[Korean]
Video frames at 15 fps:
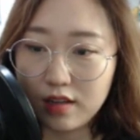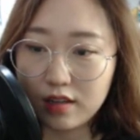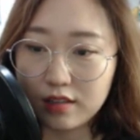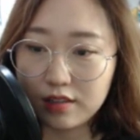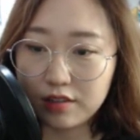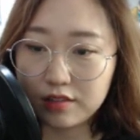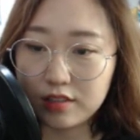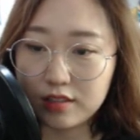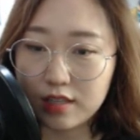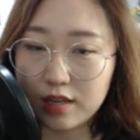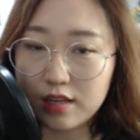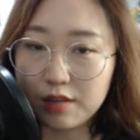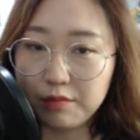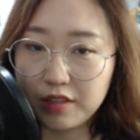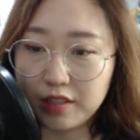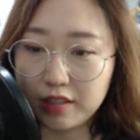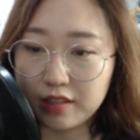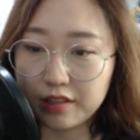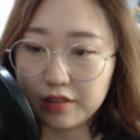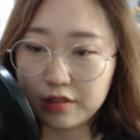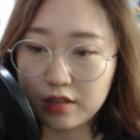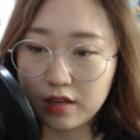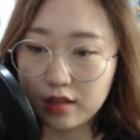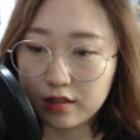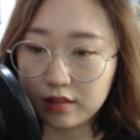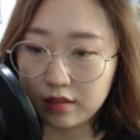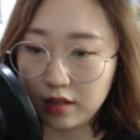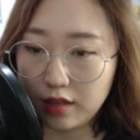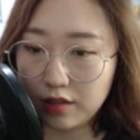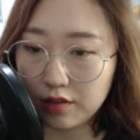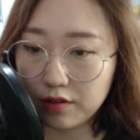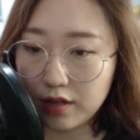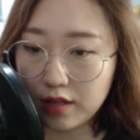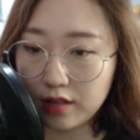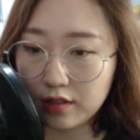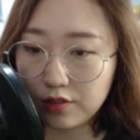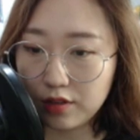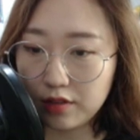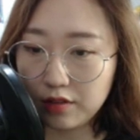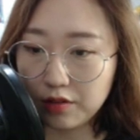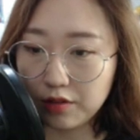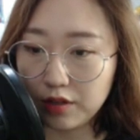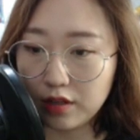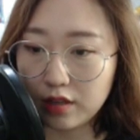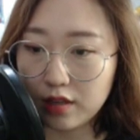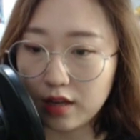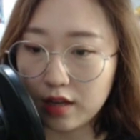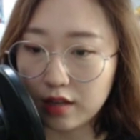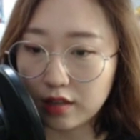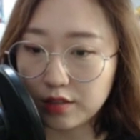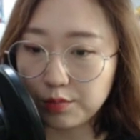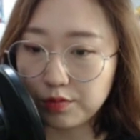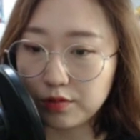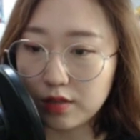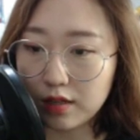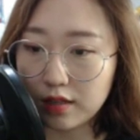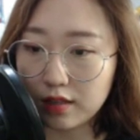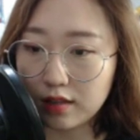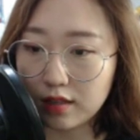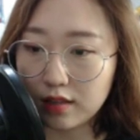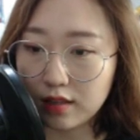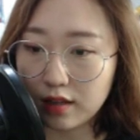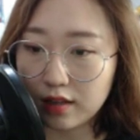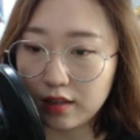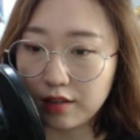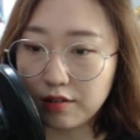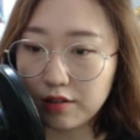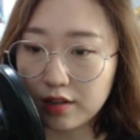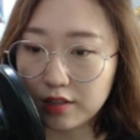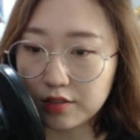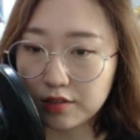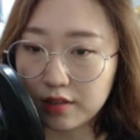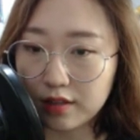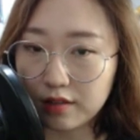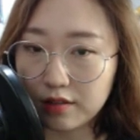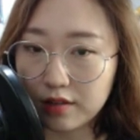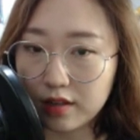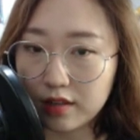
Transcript: 그렇지 잠깐만 기다려라 드레이너가된 너희에게 한 가지 부탁이 있단다 이걸 가져갈 거라